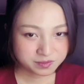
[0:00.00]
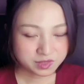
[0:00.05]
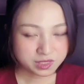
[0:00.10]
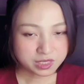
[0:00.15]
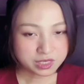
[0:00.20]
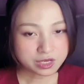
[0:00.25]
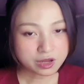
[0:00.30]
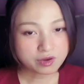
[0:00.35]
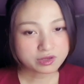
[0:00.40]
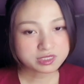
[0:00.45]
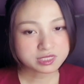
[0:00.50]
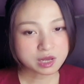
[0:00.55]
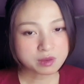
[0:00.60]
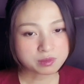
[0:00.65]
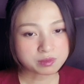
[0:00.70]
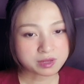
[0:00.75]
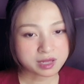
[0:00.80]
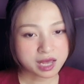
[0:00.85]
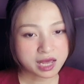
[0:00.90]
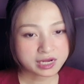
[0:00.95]
nói xong
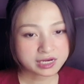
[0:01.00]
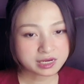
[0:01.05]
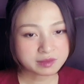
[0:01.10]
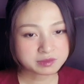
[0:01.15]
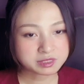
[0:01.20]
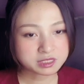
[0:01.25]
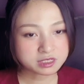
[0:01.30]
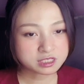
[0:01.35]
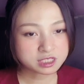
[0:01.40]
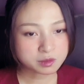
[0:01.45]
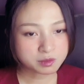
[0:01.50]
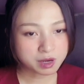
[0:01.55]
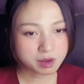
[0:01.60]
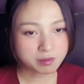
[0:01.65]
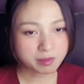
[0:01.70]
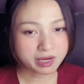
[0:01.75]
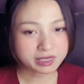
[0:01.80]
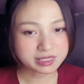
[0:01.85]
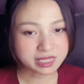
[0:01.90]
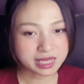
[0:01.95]
hắn nắm giữ trong lòng
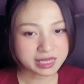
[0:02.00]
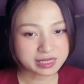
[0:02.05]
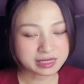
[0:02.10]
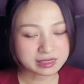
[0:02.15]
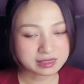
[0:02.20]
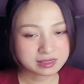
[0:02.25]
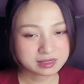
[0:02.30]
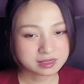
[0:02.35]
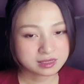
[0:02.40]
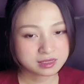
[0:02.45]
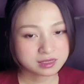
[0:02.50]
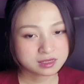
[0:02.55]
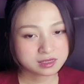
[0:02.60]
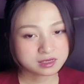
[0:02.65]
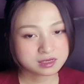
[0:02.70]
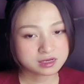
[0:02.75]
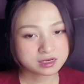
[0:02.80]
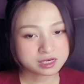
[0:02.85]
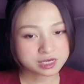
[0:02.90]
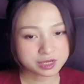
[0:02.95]
bàn tay
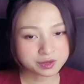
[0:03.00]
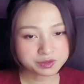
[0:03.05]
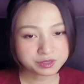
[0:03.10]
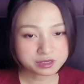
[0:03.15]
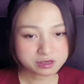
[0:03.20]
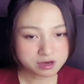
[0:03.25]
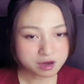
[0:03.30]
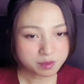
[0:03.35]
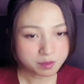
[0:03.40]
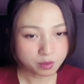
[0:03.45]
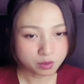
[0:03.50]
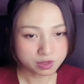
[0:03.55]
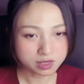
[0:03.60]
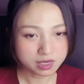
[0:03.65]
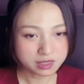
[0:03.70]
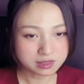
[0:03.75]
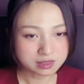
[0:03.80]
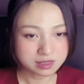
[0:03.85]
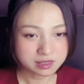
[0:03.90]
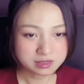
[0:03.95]
nếu như cướp một
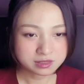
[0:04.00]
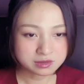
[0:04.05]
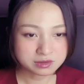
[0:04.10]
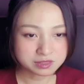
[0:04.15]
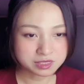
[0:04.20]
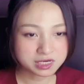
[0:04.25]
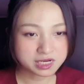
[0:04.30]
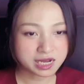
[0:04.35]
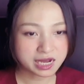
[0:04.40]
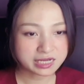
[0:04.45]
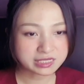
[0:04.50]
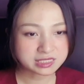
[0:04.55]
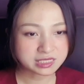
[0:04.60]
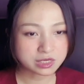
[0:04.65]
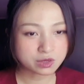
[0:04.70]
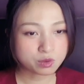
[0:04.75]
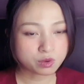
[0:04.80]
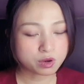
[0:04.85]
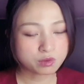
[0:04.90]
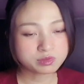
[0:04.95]
lần tự nhiên cái gì
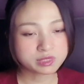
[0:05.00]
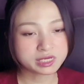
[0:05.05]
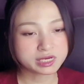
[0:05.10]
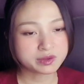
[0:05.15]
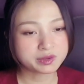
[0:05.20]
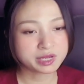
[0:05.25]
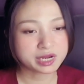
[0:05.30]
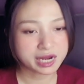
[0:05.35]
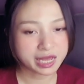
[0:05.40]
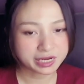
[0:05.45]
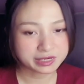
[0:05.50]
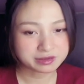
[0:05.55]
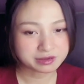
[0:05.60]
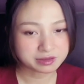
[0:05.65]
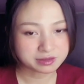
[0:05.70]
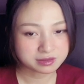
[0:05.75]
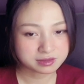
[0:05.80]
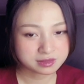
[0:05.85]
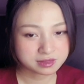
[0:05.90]
cũng không thể nào để lại được